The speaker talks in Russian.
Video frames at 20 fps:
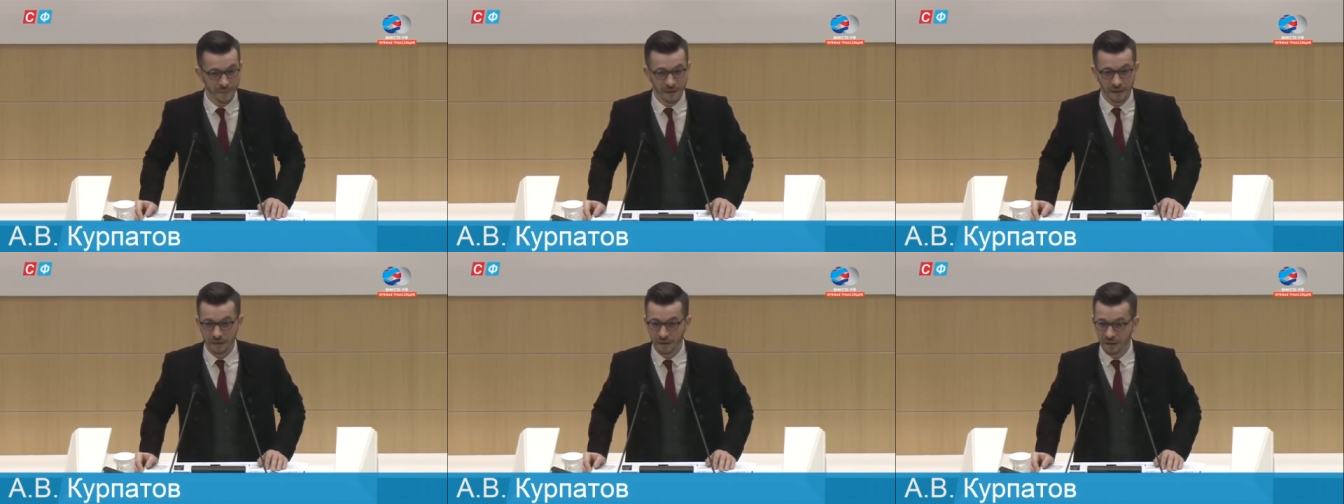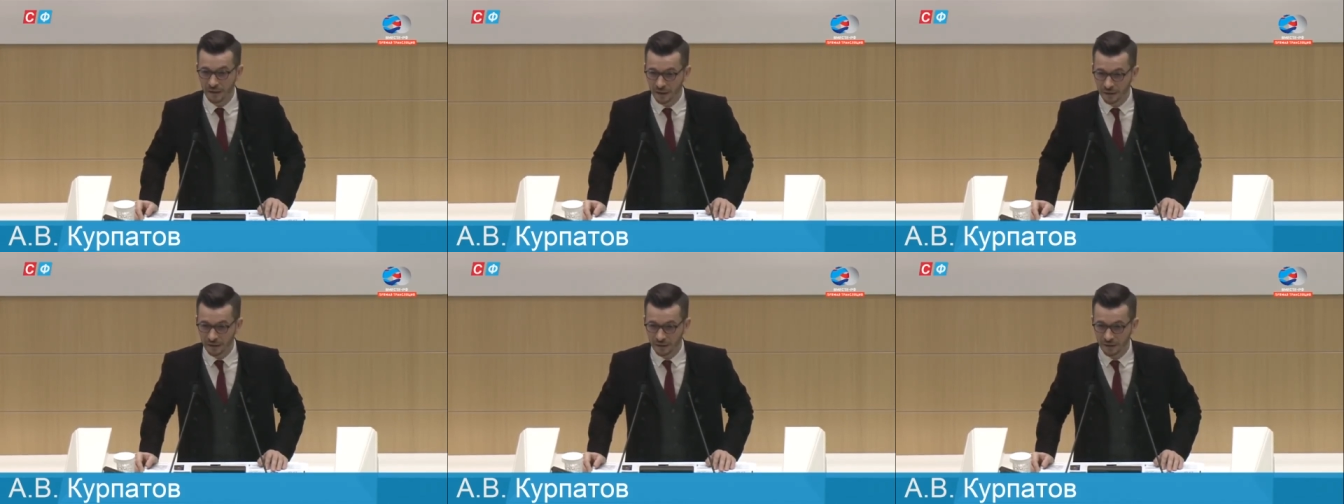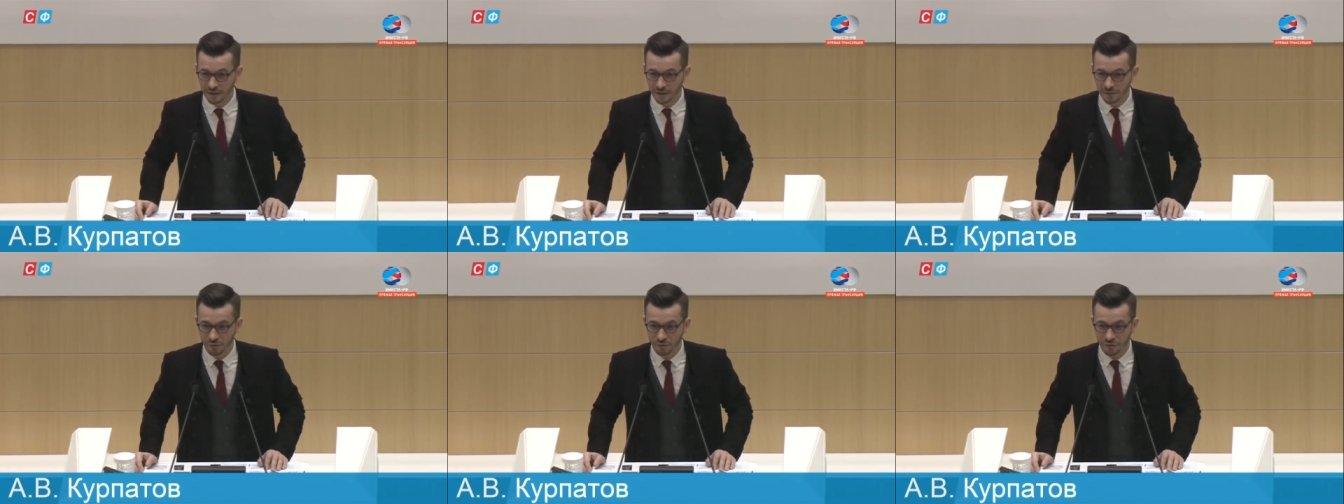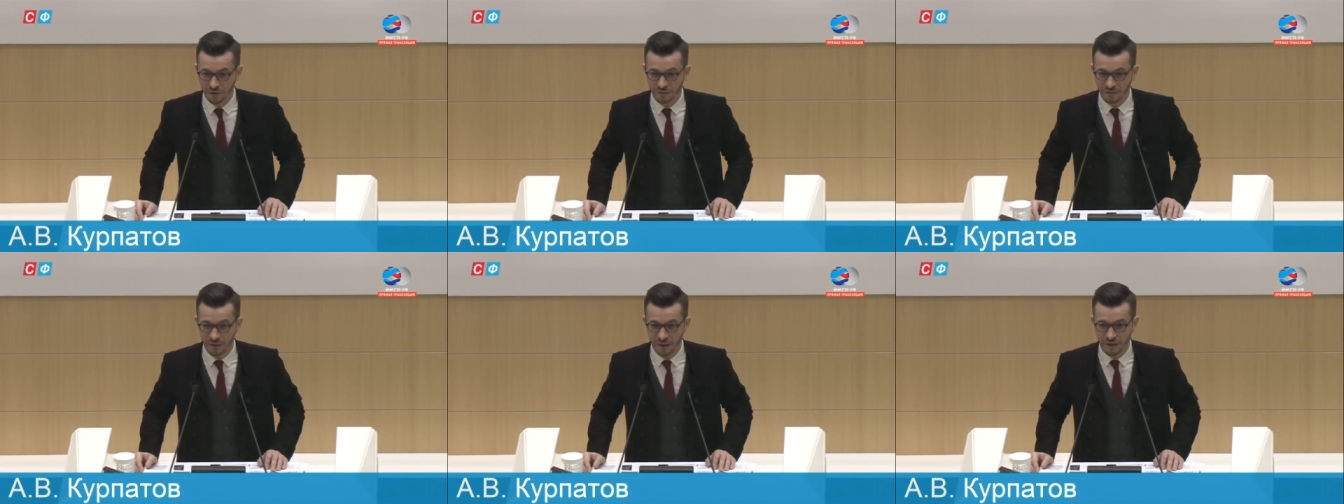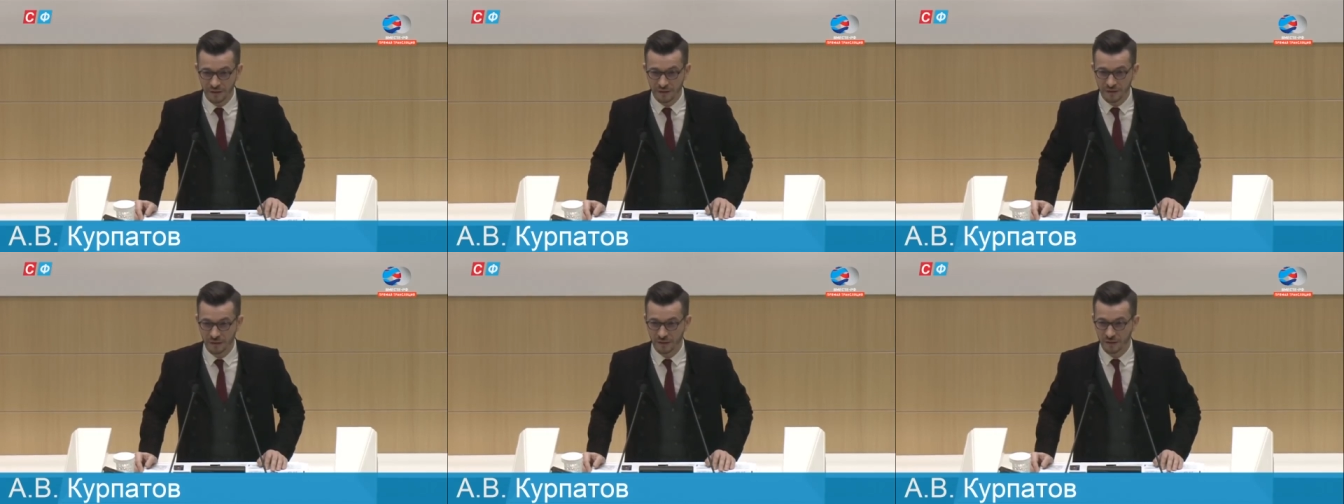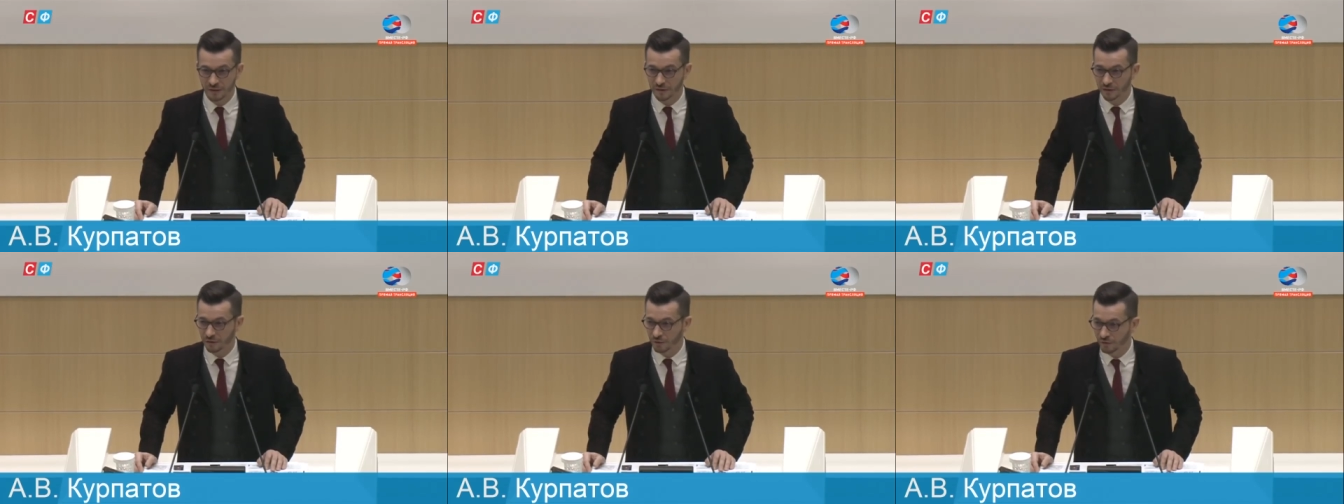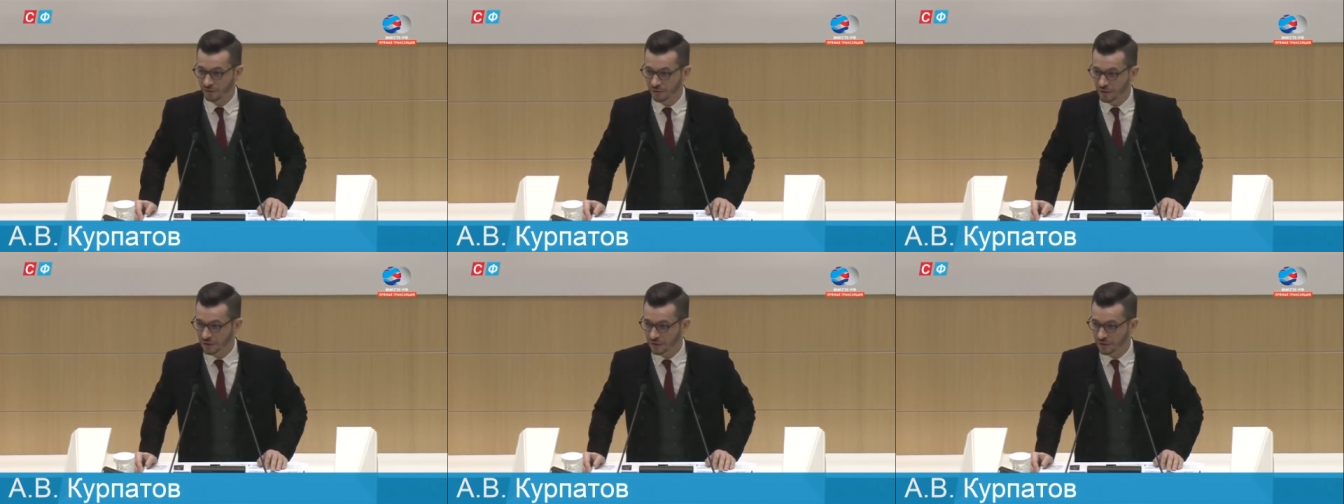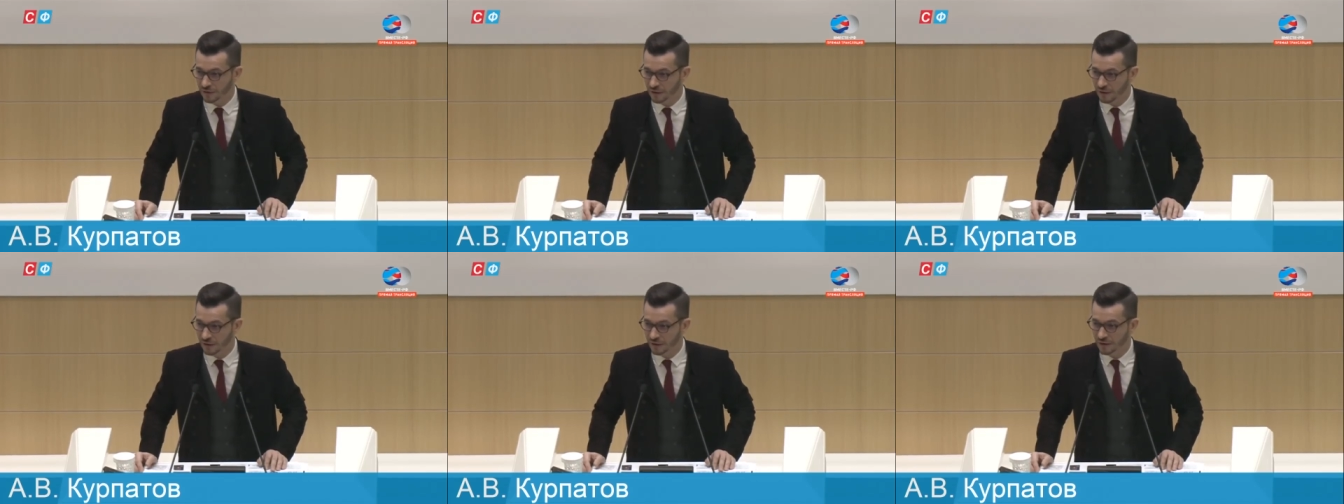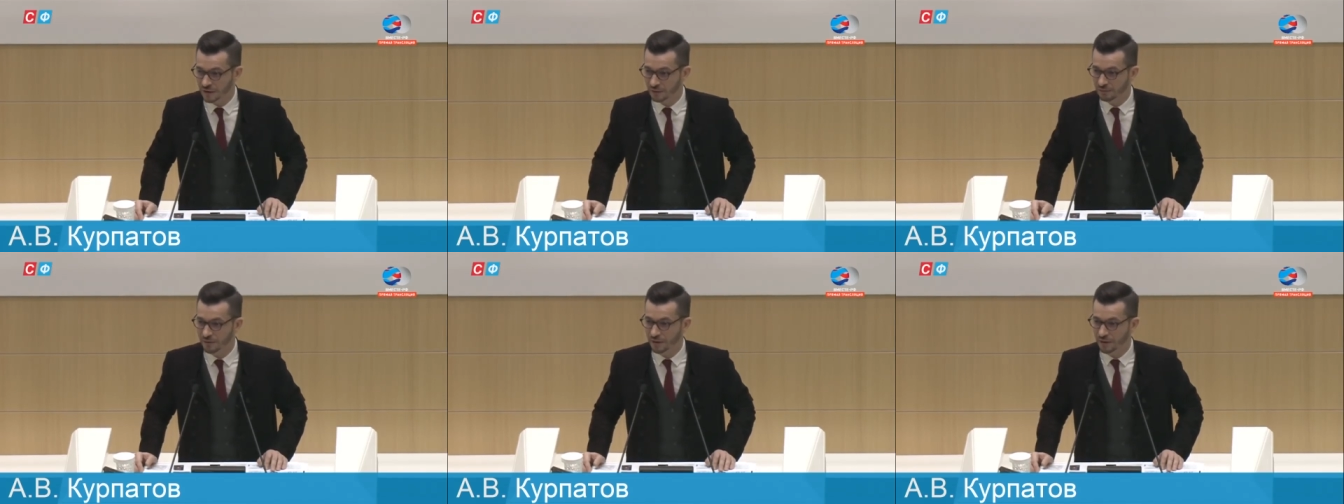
Не надо этому удивляться. Это новая тенденция,